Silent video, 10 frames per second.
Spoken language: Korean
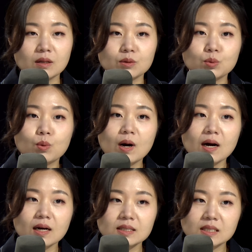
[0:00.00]
그러니까
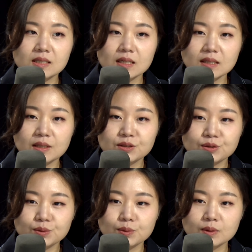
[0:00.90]
노화가
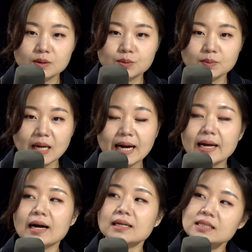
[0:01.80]
진행될수록 좀
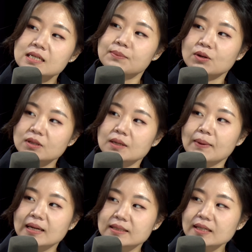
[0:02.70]
다양한 질병들이
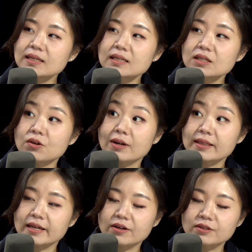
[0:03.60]
많이 생기는 것
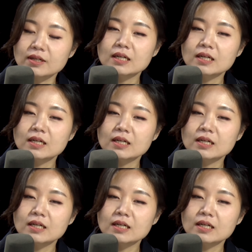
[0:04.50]
같아요.